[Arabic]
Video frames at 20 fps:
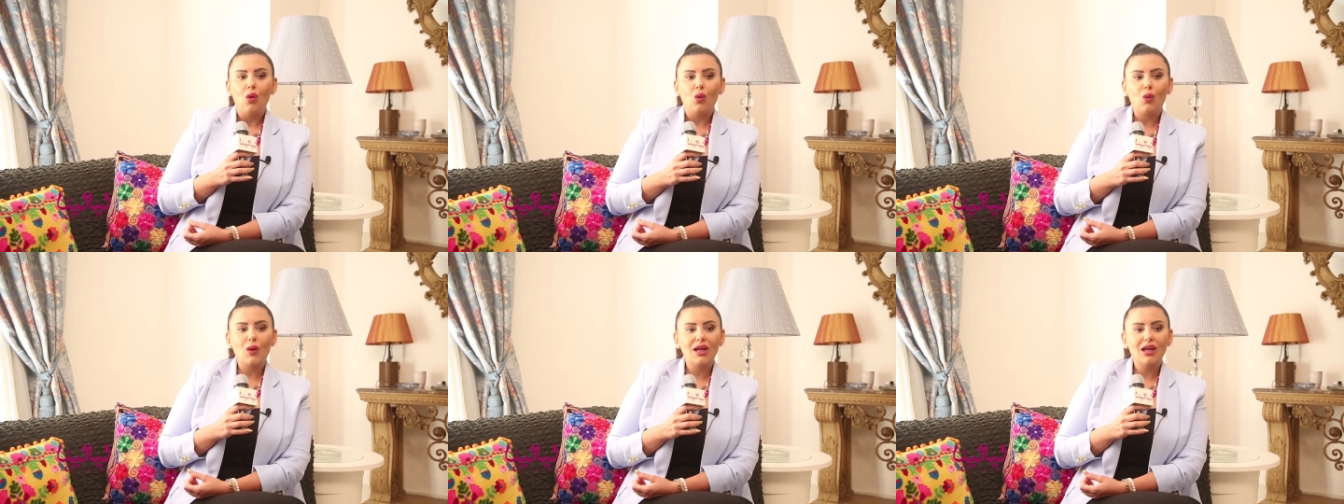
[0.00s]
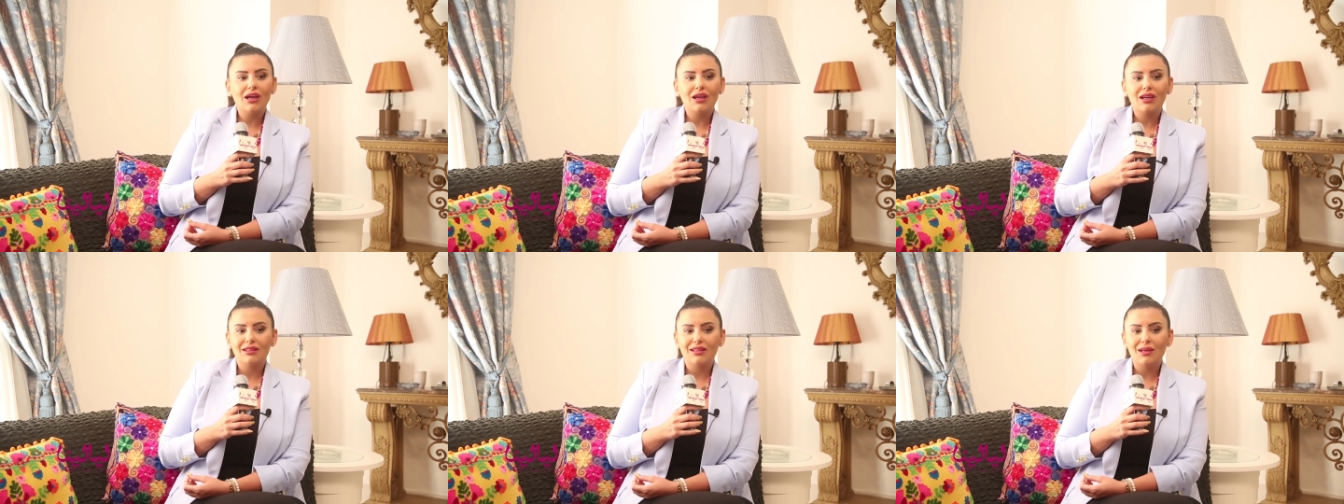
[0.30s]

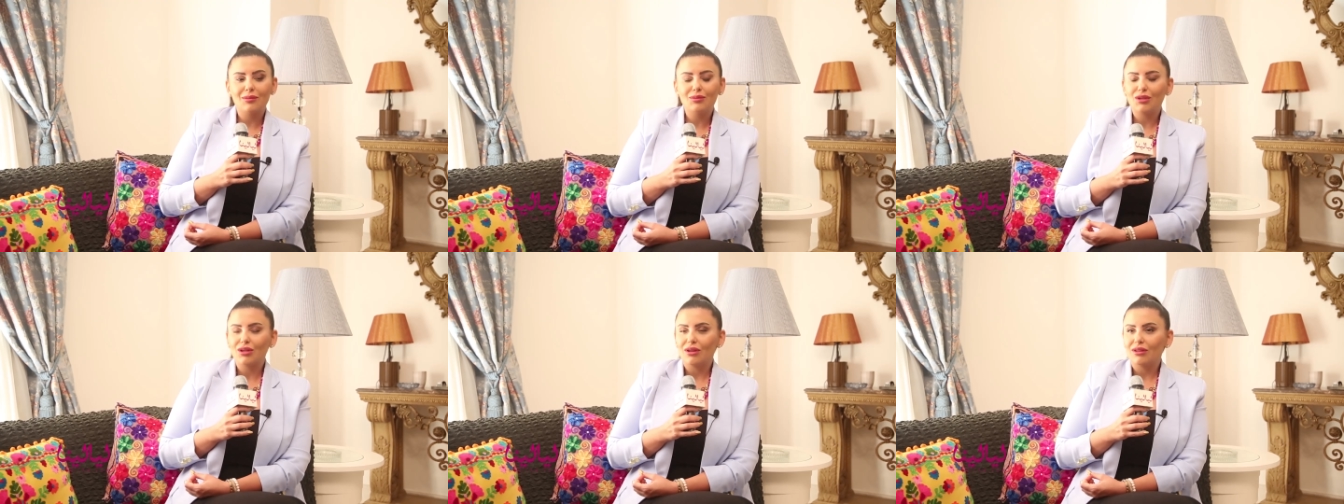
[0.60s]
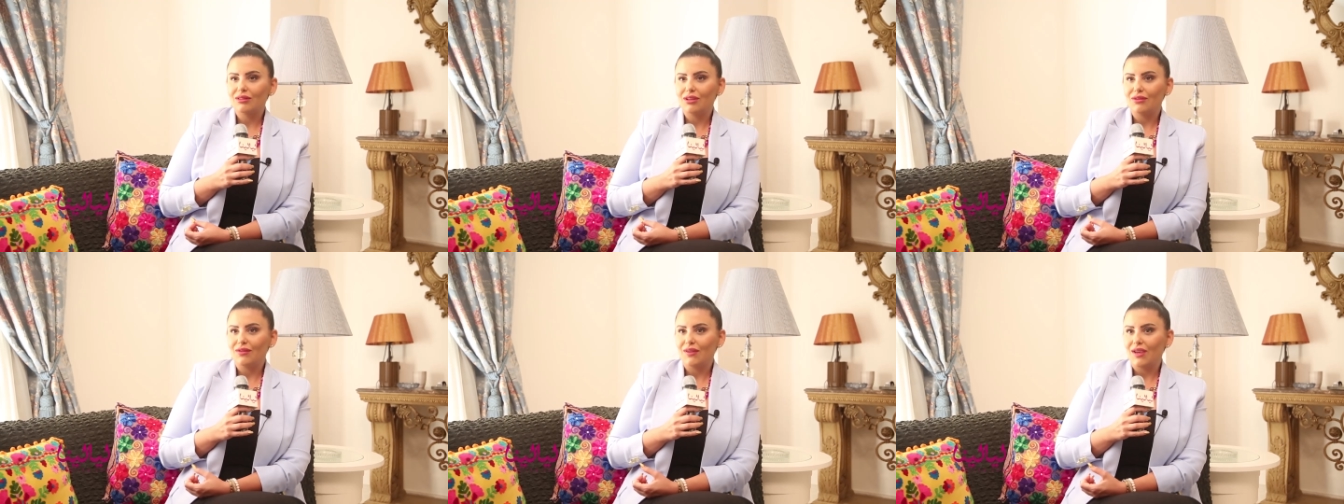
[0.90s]
وانا كتبت
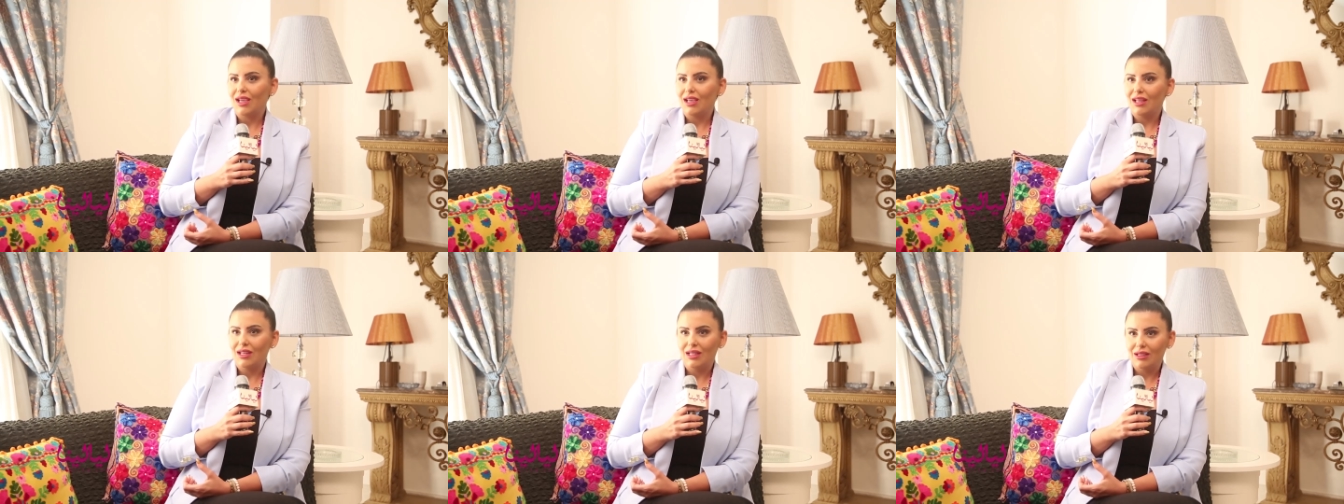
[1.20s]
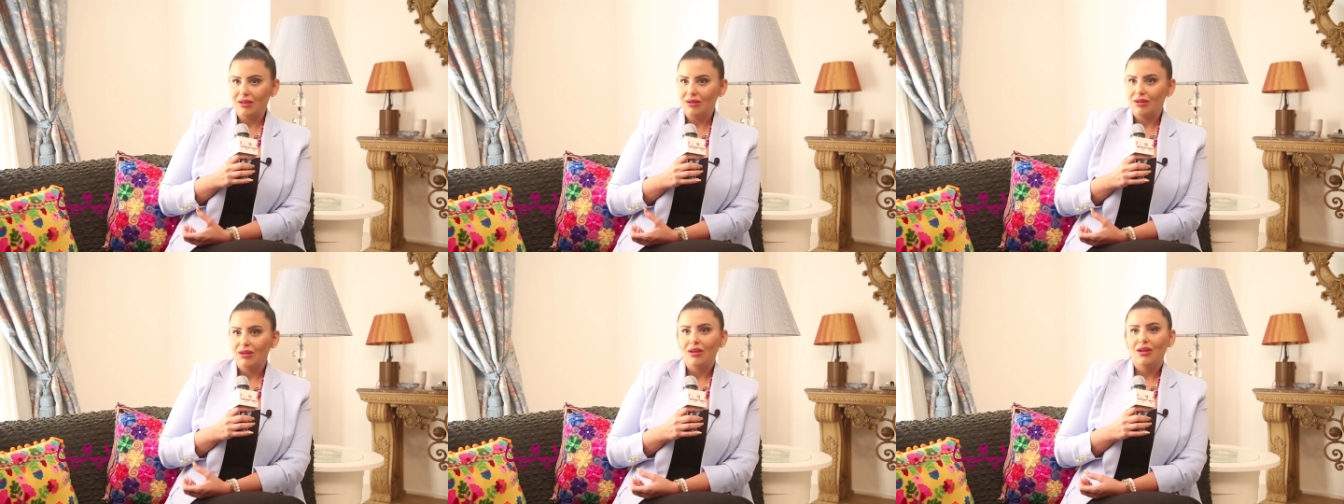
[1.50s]
رد
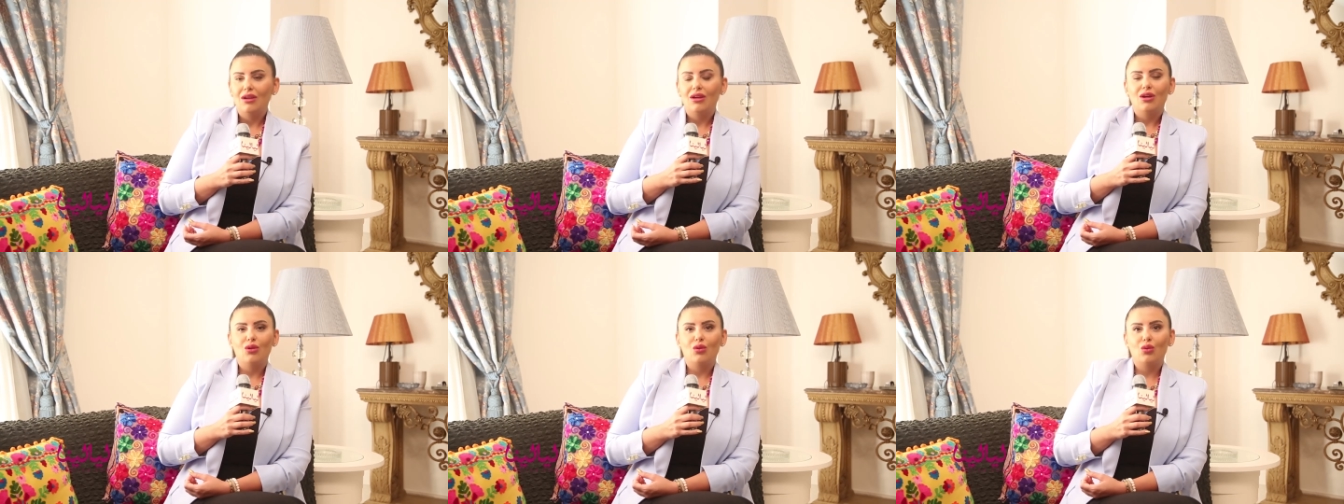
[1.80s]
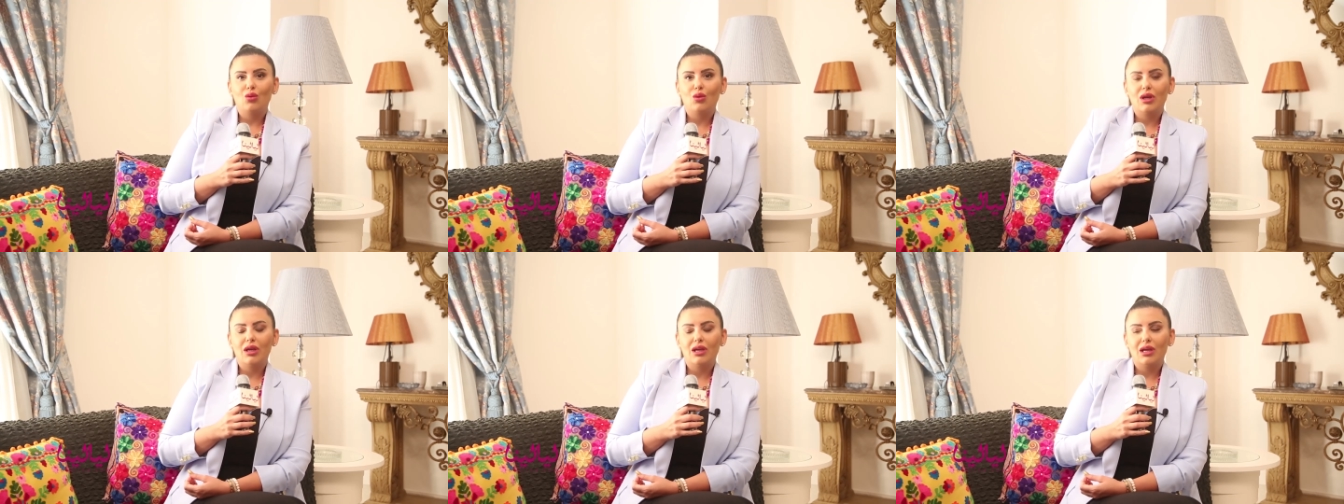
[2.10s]
فعلي
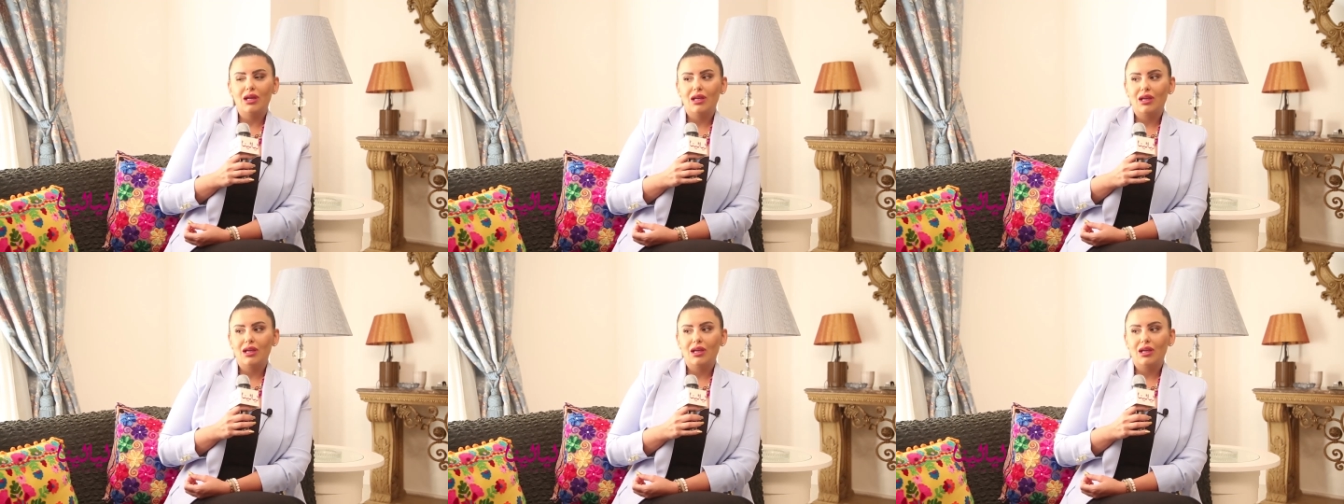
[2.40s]
و